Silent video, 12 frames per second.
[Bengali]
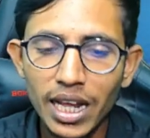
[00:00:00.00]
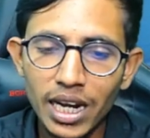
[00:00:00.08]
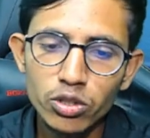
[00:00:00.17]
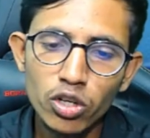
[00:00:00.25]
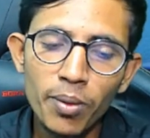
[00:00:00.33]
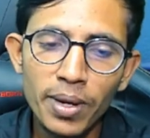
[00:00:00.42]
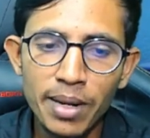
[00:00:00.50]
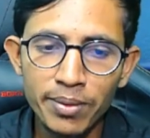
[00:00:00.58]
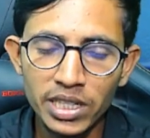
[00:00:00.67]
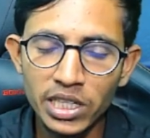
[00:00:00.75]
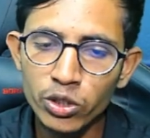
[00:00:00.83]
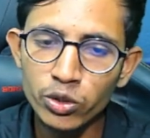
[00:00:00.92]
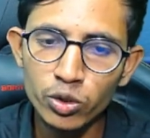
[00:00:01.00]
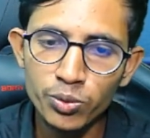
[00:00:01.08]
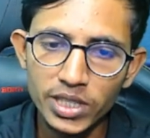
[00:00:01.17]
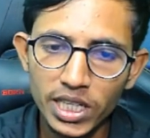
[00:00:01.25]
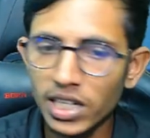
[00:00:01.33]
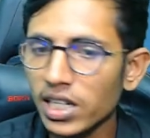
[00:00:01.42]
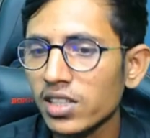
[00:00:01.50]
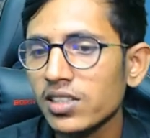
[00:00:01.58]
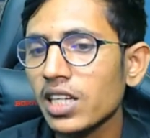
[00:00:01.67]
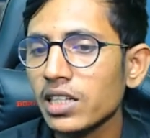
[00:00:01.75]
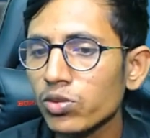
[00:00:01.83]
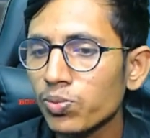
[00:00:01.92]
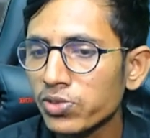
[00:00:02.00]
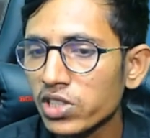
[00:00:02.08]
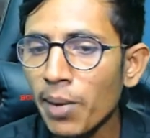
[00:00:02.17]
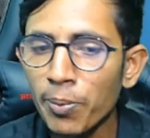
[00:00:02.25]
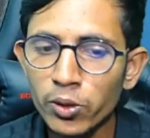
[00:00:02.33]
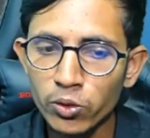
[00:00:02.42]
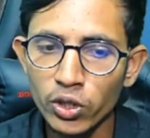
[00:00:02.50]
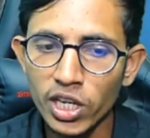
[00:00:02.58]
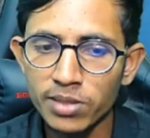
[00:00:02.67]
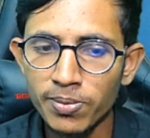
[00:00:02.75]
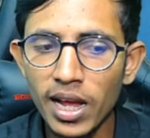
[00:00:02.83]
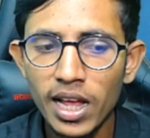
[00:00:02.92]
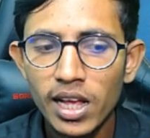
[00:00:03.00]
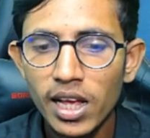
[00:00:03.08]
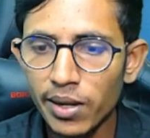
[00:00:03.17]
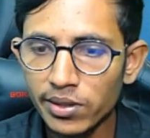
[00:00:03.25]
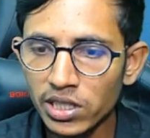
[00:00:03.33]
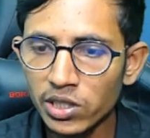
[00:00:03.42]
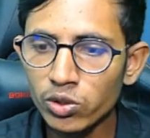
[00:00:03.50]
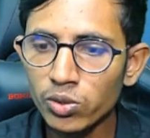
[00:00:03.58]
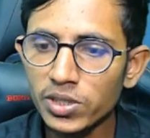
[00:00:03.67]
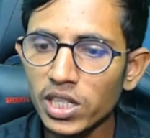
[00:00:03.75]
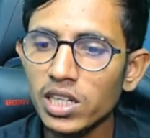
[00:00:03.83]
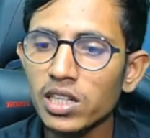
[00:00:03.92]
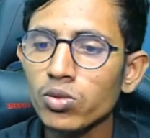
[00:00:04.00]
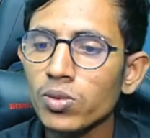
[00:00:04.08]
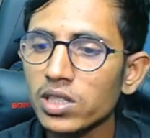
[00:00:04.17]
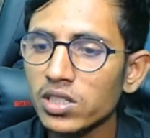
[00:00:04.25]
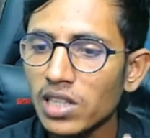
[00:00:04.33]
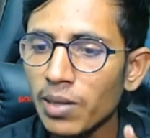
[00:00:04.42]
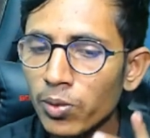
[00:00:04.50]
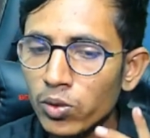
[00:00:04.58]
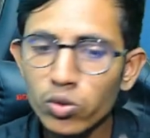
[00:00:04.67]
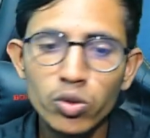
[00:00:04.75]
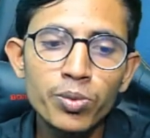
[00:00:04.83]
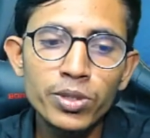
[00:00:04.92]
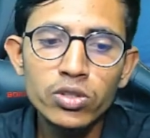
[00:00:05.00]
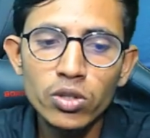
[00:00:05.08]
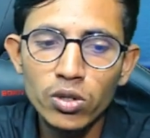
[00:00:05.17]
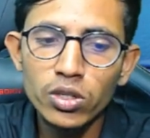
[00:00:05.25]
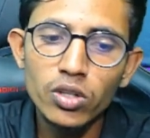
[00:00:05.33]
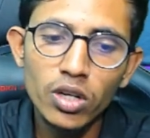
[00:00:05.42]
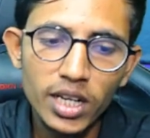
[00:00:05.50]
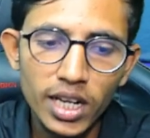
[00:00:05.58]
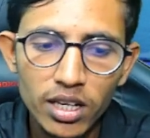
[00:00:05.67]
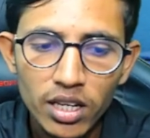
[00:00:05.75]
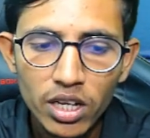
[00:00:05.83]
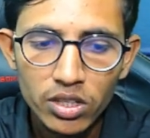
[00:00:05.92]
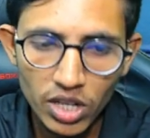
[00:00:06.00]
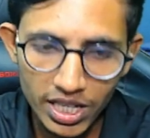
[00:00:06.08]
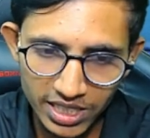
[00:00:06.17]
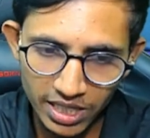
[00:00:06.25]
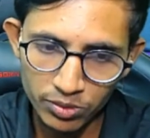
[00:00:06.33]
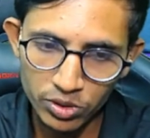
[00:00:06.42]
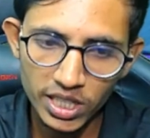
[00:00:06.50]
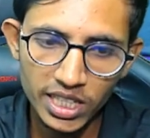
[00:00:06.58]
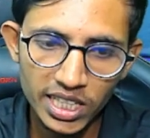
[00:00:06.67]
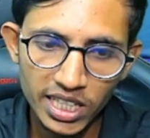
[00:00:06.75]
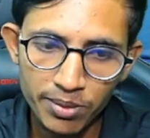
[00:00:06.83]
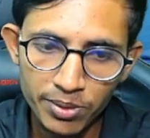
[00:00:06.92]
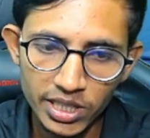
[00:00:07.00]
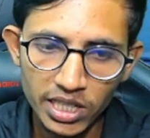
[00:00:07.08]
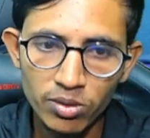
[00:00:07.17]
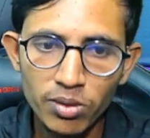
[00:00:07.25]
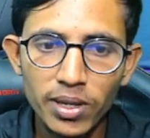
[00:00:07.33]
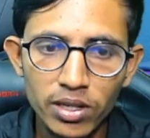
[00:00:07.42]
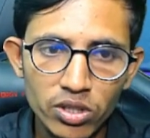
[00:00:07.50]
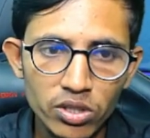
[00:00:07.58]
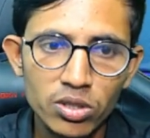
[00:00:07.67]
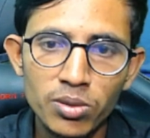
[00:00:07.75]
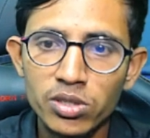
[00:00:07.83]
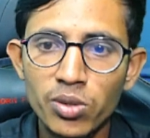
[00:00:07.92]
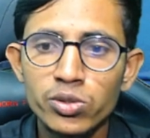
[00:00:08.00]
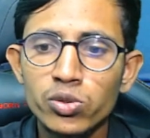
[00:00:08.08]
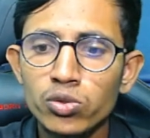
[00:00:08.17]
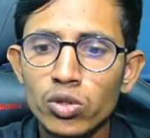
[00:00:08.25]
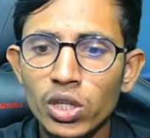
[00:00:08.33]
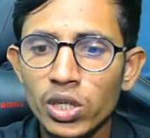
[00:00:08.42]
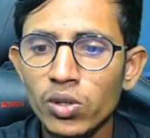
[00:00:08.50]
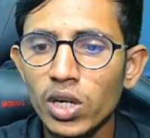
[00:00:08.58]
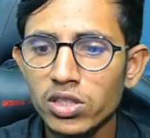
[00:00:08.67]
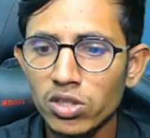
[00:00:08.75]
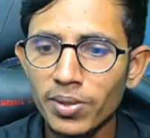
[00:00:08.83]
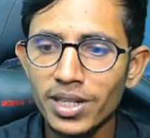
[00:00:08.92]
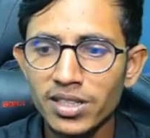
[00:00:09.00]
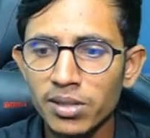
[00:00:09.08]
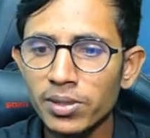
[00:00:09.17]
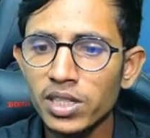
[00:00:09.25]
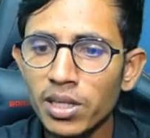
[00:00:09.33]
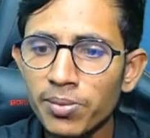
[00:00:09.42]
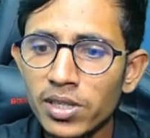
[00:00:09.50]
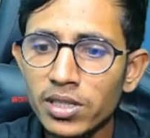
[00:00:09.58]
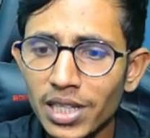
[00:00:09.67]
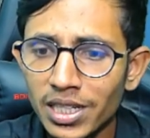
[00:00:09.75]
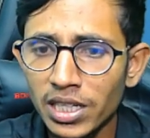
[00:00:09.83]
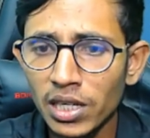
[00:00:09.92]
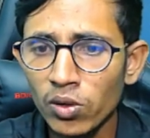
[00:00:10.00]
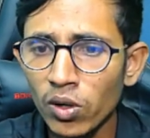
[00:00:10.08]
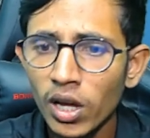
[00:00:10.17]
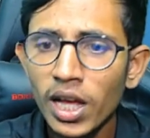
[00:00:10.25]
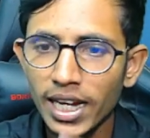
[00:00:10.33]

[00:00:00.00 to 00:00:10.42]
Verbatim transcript: তারা সবাই আমাদের ইউটিউব চ্যানেলটাতে যা একটু সাপোর্ট করে আসবা আমাদের ইউটিউব চ্যানেলটা তোমাদের সাপোর্ট খুবই জরুরি দরকার তো আজকের মতো এখান থেকে বিদায় নেবো ভালো থাকো সবাই সবাই সুস্থ থাকো আর সবাই এসআর বিডি গেমিং এর সাথে থাকো